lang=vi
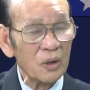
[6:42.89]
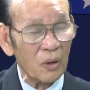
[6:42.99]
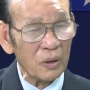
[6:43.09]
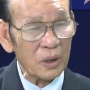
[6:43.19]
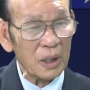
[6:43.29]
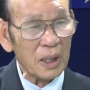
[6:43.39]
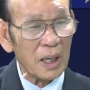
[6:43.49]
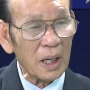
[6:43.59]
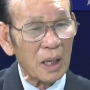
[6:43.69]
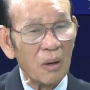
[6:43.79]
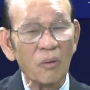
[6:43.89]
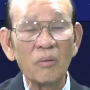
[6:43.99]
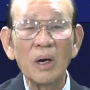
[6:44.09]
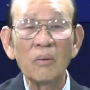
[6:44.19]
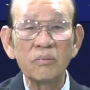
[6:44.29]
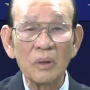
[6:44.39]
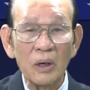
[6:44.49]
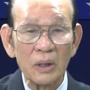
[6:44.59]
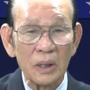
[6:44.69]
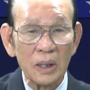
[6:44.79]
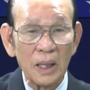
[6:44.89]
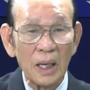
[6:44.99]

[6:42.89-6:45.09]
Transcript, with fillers: rồi thì các cầu cống rồi